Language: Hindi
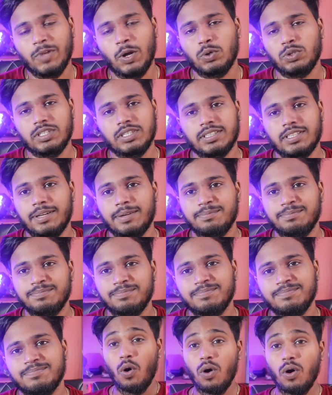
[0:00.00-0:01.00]
हो सकता है
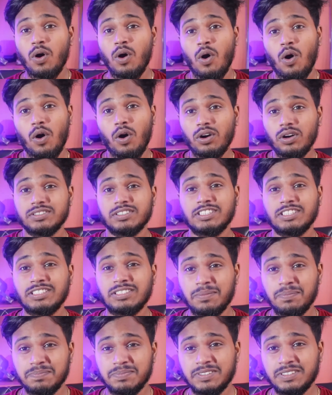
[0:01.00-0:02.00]
और
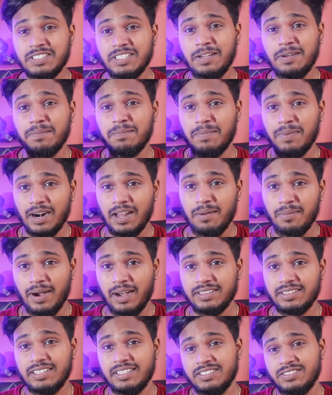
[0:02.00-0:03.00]
सबसे बड़ा
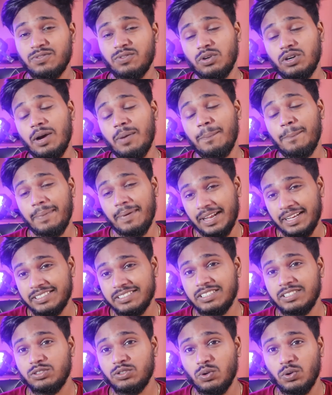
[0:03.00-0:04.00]
बात इस फ़ोन का
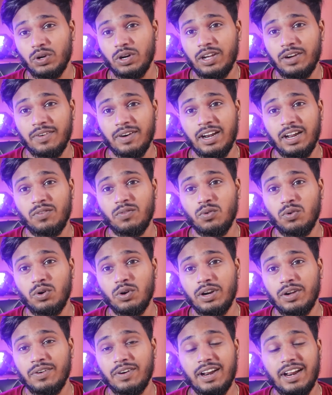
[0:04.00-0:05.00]
प्राइसिंग जो होने वाला है वो
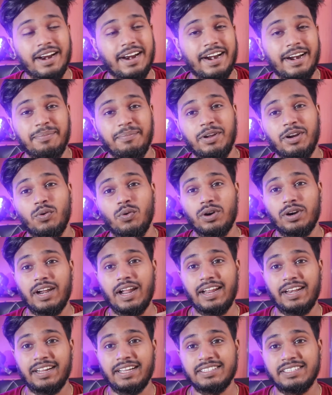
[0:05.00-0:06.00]
होने वाला है रेडमी नोट
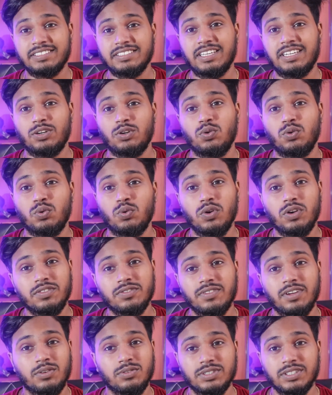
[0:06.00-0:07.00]
नाइन का जैसा
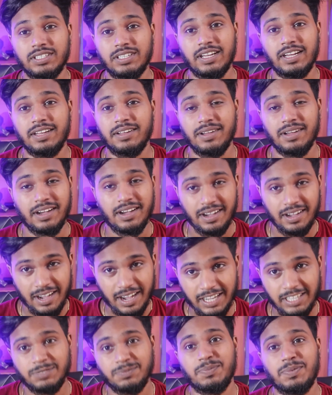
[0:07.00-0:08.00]
ट्वेल्व थाउजेंड का
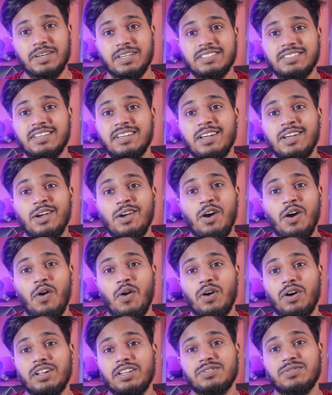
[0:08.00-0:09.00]
आसपास
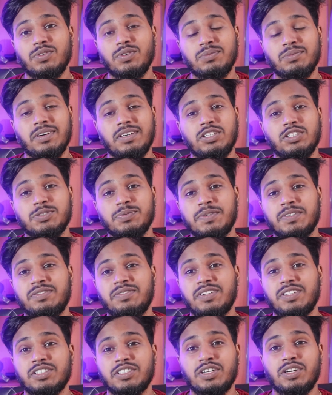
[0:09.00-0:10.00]
और इस फ़ोन का जो
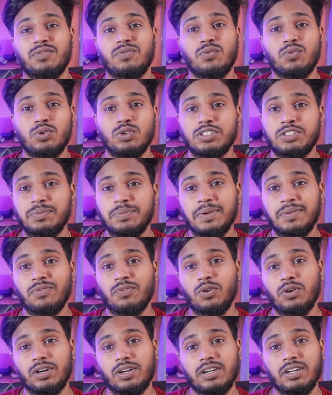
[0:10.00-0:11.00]
स्पेसिफिकेशन है फोर जी बी
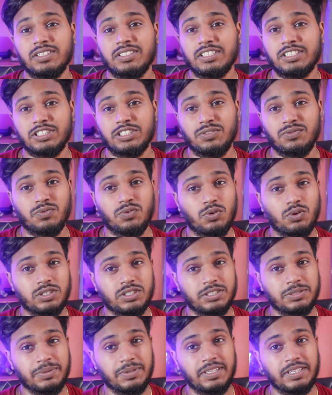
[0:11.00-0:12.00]
फोर सिक्सटी फोर
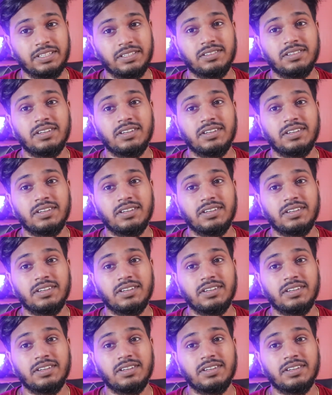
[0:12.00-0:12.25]
जी बी